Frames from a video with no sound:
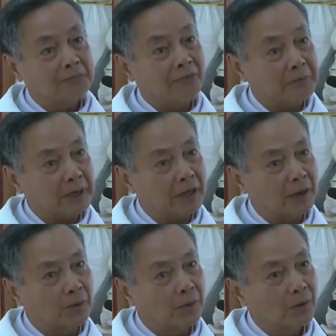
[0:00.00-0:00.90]
Và biết
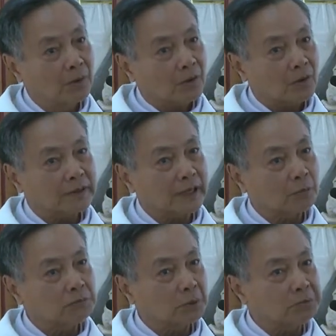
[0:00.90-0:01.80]
đâu có thể
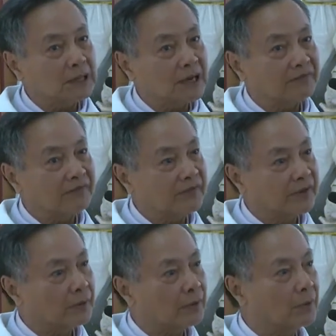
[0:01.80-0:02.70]
cũng giống như là
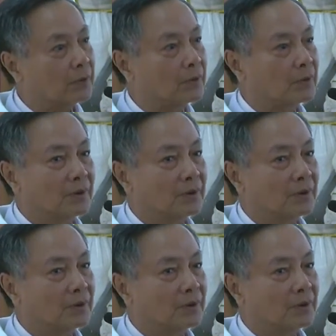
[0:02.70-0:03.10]
Phêrô